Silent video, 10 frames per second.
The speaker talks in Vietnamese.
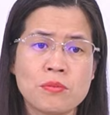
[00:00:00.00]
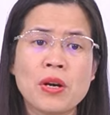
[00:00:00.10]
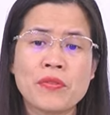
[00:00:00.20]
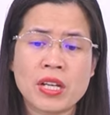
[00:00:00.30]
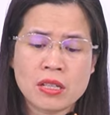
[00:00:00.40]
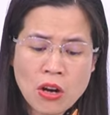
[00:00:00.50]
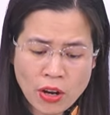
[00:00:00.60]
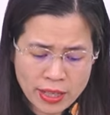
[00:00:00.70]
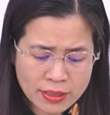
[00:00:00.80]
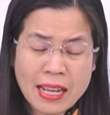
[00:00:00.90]
bởi vì cứ
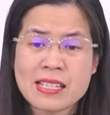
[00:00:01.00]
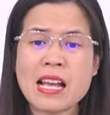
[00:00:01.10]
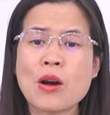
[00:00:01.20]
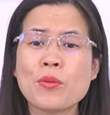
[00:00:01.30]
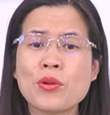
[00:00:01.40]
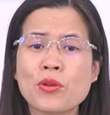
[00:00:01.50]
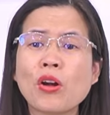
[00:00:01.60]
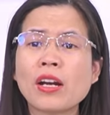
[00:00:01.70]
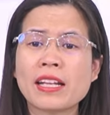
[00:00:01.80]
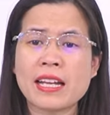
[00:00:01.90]
hỏi tại sao
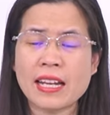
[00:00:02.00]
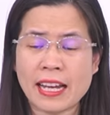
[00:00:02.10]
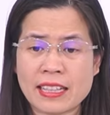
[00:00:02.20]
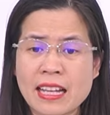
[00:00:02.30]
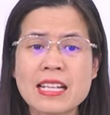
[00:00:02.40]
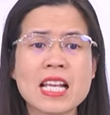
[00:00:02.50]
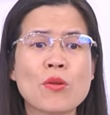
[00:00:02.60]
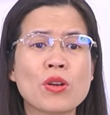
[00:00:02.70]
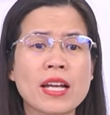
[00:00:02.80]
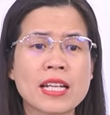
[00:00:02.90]
con lại thế này tại
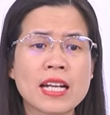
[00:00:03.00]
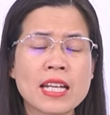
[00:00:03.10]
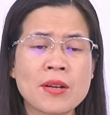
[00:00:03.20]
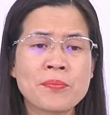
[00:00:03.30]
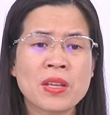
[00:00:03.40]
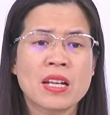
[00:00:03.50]
sao con lại thế kia